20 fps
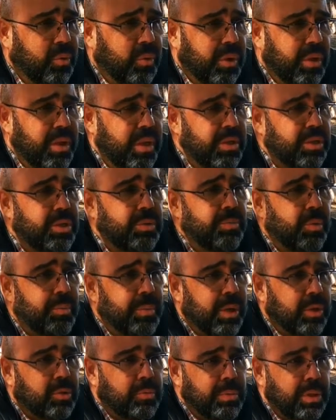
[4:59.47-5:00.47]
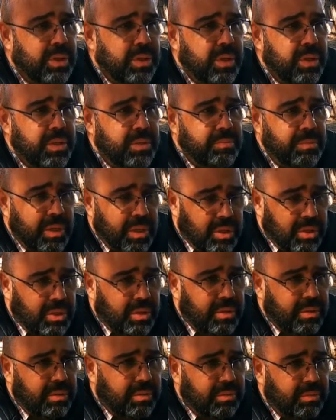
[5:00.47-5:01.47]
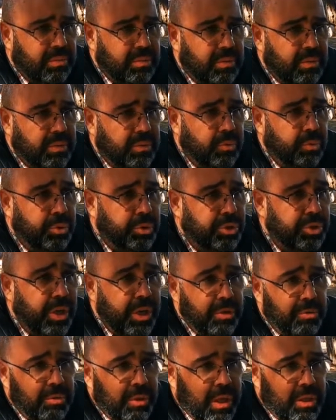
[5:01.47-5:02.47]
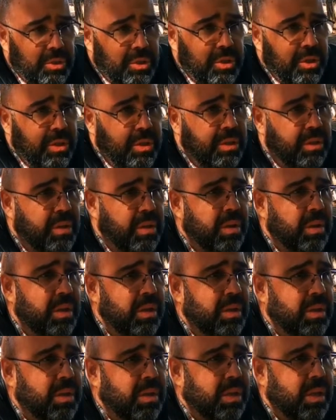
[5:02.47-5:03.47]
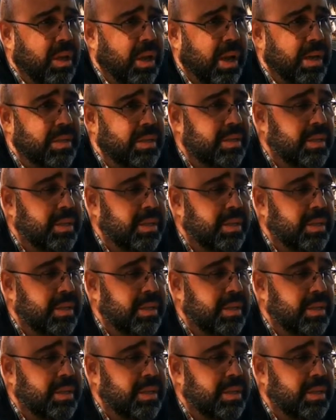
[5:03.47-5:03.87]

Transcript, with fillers: o que este momento me transmite? o cheiro da tinta, a